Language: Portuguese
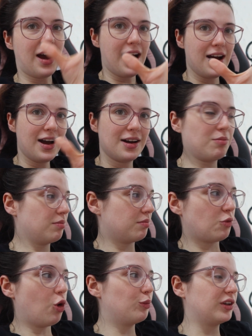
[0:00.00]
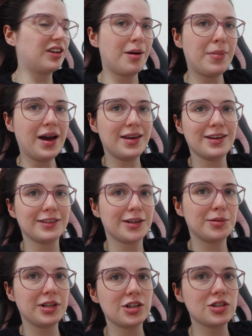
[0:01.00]
tá completei a barrinha,
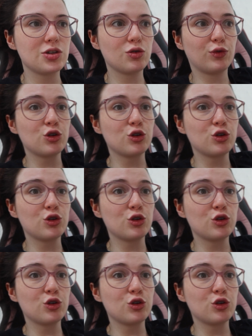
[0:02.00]
terminei de assistir